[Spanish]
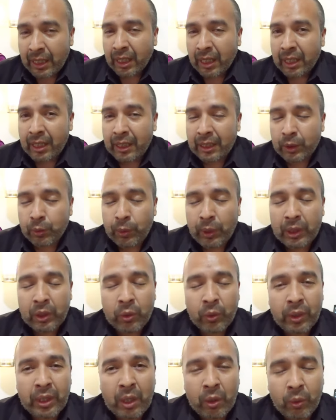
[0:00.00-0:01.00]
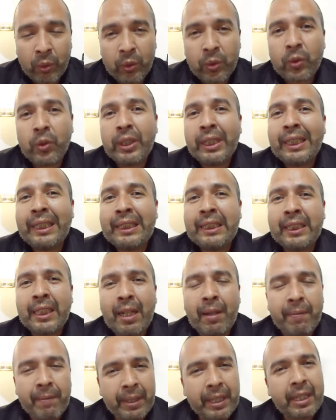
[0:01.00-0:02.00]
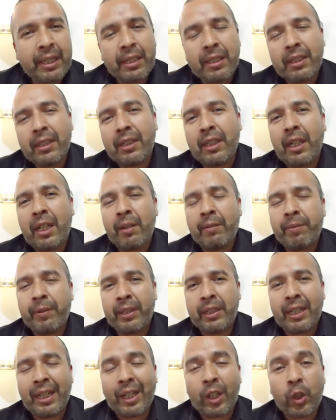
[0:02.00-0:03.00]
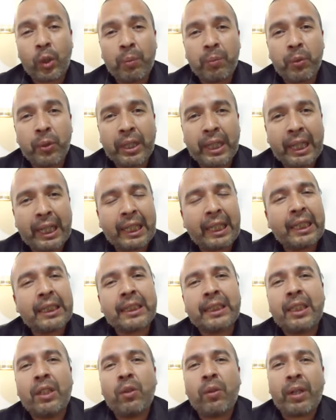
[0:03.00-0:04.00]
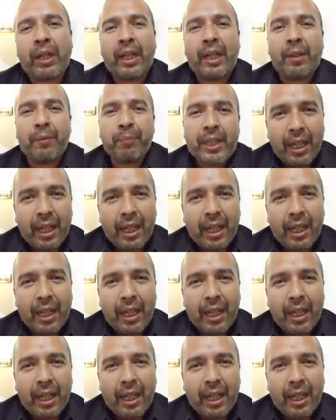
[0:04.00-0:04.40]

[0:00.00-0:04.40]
que es cuando inauguro y ya vean al final cómo queda este local.